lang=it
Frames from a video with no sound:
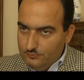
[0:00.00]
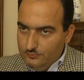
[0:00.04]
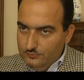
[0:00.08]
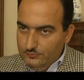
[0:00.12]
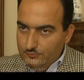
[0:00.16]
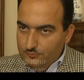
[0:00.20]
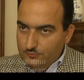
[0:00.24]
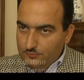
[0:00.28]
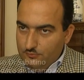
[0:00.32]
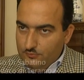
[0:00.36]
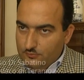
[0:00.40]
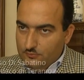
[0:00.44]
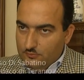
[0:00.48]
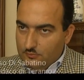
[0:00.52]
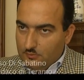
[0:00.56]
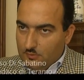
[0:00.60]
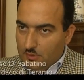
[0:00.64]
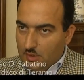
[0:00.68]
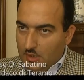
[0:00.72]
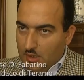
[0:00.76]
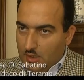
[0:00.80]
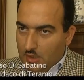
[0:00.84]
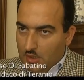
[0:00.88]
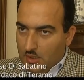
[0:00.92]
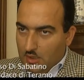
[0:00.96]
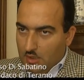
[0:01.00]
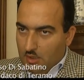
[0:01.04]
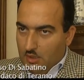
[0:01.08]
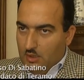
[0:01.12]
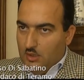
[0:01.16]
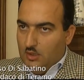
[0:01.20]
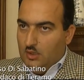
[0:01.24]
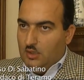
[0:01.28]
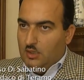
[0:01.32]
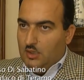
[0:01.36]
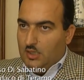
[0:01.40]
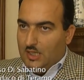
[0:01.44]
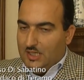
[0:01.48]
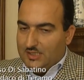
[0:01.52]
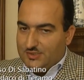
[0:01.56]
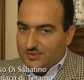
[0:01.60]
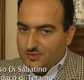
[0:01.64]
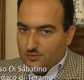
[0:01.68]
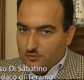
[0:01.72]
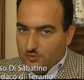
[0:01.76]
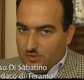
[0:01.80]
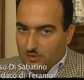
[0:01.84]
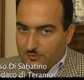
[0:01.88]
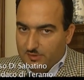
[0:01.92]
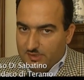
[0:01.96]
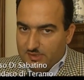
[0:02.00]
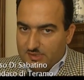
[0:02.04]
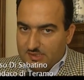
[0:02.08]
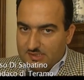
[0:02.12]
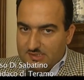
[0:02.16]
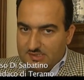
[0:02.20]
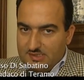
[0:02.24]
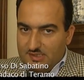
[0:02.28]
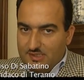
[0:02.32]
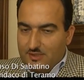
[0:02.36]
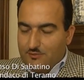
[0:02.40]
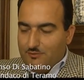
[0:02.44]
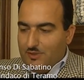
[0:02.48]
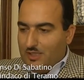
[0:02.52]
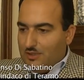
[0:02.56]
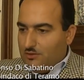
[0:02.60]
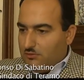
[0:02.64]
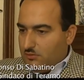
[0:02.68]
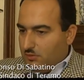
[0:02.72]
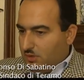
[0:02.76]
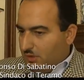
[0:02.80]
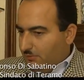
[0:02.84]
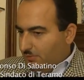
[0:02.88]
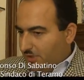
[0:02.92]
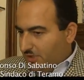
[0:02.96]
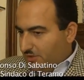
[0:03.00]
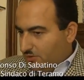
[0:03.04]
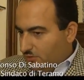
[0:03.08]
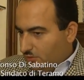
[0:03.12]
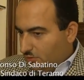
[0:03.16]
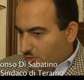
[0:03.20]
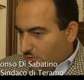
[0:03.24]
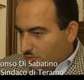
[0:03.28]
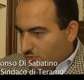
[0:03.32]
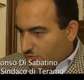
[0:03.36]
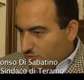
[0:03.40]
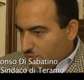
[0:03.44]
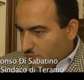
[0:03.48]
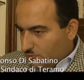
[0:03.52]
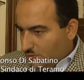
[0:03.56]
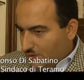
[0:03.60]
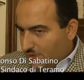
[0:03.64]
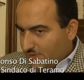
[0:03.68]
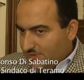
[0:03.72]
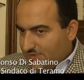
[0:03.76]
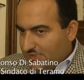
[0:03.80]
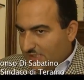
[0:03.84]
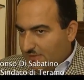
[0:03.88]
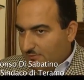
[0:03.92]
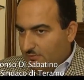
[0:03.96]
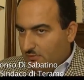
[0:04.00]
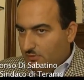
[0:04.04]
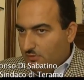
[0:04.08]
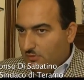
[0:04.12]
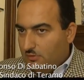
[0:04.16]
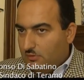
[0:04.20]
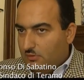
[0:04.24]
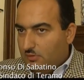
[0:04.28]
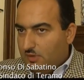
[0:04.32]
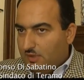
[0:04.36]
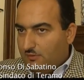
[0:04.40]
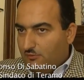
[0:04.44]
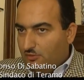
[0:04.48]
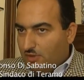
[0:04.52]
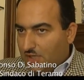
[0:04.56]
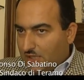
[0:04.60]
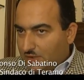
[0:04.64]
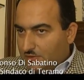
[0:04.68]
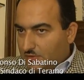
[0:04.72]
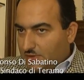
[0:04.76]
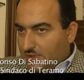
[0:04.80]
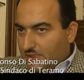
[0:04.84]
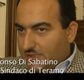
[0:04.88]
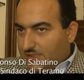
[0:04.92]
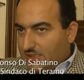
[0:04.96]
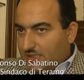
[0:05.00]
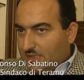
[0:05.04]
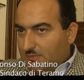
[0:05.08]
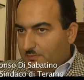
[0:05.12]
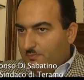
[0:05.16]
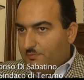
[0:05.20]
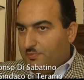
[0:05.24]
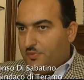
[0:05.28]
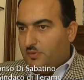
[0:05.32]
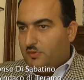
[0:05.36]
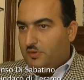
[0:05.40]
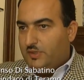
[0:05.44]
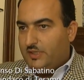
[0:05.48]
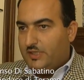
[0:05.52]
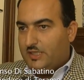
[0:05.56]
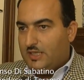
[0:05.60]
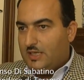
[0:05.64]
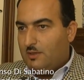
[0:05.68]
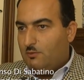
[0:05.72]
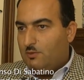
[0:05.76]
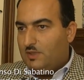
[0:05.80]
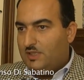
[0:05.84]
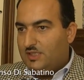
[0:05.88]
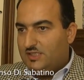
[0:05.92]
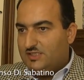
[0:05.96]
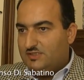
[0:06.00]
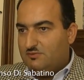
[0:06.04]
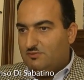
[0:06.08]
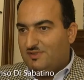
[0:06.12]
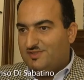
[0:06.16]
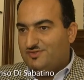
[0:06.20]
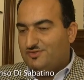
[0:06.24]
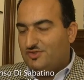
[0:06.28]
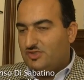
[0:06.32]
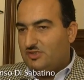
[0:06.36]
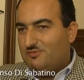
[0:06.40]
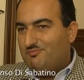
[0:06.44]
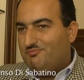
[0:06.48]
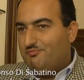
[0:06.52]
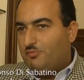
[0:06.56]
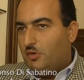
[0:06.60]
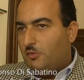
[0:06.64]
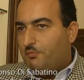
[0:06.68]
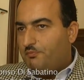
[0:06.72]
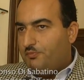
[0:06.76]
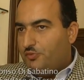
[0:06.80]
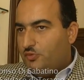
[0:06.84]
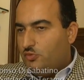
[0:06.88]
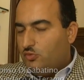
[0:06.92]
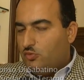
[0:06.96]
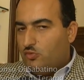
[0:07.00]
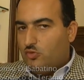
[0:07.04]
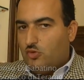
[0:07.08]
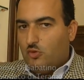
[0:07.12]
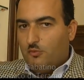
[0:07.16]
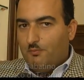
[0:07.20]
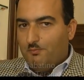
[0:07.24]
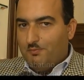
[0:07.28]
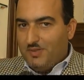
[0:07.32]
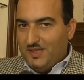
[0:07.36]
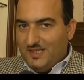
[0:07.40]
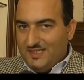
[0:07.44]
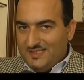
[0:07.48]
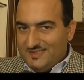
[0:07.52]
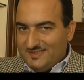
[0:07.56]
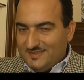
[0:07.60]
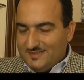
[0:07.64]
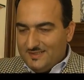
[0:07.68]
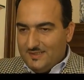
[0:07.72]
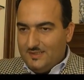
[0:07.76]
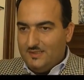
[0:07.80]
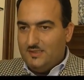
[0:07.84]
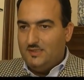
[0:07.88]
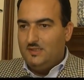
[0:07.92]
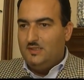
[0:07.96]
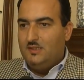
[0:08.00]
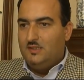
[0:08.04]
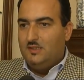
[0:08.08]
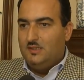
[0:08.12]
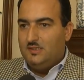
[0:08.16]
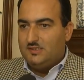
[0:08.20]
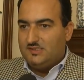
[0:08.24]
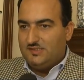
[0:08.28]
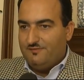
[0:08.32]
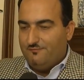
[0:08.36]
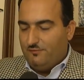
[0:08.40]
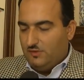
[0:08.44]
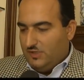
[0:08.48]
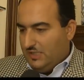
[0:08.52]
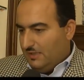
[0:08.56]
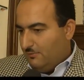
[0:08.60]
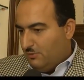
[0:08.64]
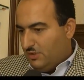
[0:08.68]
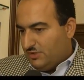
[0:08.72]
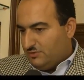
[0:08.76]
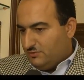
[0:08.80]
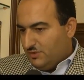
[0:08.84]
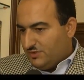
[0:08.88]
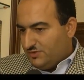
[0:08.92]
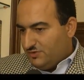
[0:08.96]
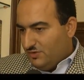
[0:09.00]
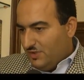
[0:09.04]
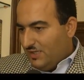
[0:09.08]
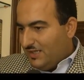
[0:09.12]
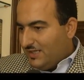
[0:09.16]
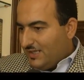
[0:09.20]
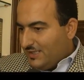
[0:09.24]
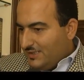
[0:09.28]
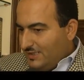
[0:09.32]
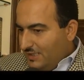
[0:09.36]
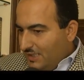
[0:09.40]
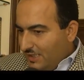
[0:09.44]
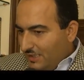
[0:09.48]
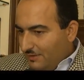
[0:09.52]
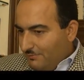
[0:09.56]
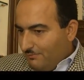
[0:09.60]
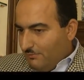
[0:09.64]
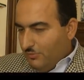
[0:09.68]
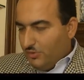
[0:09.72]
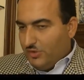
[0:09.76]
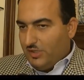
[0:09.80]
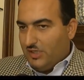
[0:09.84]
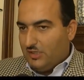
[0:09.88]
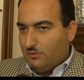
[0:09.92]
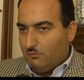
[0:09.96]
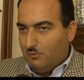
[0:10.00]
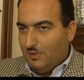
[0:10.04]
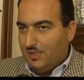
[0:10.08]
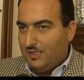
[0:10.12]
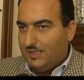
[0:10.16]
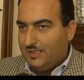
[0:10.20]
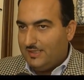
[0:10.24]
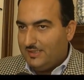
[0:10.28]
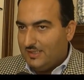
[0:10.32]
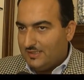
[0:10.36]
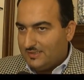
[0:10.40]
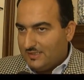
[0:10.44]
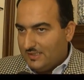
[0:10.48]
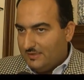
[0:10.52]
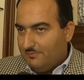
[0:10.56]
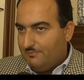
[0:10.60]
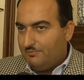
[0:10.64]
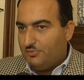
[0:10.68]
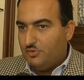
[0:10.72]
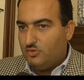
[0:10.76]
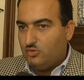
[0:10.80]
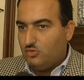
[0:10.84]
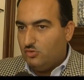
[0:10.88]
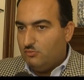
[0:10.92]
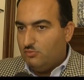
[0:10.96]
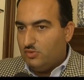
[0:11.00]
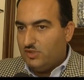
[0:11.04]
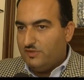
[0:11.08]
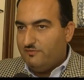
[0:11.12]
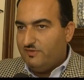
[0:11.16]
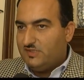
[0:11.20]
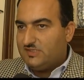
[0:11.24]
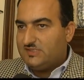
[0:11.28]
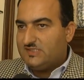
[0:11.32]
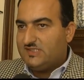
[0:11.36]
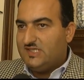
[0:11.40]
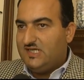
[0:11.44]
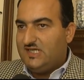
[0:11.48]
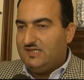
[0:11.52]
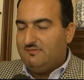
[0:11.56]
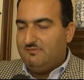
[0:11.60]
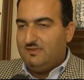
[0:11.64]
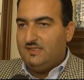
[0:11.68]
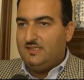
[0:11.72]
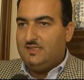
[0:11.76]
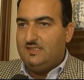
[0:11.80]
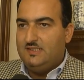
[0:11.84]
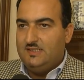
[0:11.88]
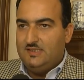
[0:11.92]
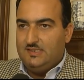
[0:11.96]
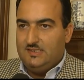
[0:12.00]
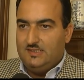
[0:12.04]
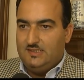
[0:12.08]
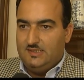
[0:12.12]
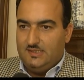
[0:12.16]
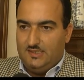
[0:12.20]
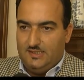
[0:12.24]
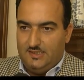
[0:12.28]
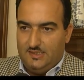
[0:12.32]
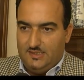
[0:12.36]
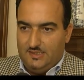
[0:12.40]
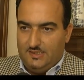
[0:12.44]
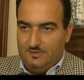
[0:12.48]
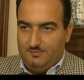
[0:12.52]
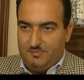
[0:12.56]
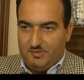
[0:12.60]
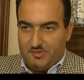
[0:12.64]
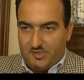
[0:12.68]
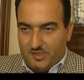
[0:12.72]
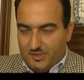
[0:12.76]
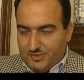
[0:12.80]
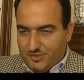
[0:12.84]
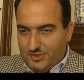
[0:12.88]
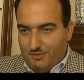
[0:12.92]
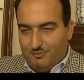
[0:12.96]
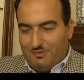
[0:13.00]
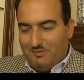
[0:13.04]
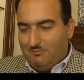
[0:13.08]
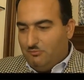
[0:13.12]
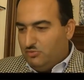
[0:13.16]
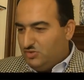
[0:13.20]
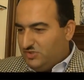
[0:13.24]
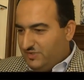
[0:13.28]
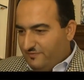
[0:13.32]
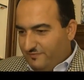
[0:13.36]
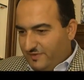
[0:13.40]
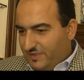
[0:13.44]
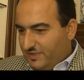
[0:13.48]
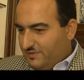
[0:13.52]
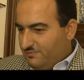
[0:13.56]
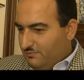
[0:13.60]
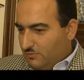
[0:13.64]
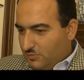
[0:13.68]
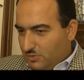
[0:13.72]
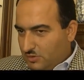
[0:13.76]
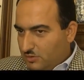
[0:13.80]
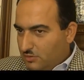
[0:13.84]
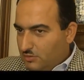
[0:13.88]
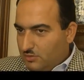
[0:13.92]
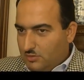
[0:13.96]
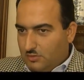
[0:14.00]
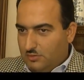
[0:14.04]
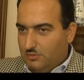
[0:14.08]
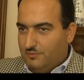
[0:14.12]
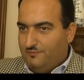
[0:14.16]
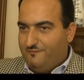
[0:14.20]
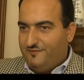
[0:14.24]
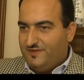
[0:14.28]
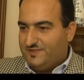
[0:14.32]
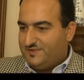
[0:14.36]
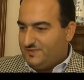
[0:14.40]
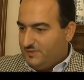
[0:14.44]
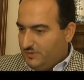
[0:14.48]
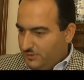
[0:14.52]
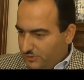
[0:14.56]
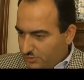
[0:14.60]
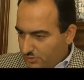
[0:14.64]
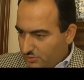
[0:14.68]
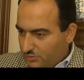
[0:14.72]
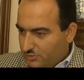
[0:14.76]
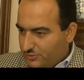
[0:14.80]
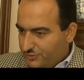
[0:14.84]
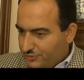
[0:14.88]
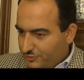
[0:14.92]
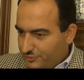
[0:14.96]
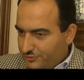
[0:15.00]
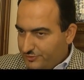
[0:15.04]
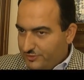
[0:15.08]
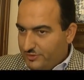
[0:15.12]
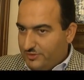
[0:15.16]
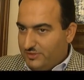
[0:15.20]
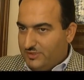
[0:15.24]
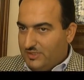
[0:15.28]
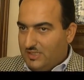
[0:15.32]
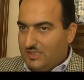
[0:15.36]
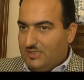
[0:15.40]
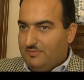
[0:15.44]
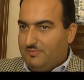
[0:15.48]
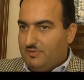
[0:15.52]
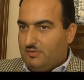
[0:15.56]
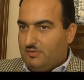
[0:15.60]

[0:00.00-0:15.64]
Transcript: e pubblica affissioni? Assolutamente sì, un altro elemento sul quale stiamo lavorando da tempo, era una delle situazioni un po' più complesse, se vogliamo una situazione anche di limbo nella quale da tempo il Comune versava eh, perché c'è un abusivismo fastidioso in città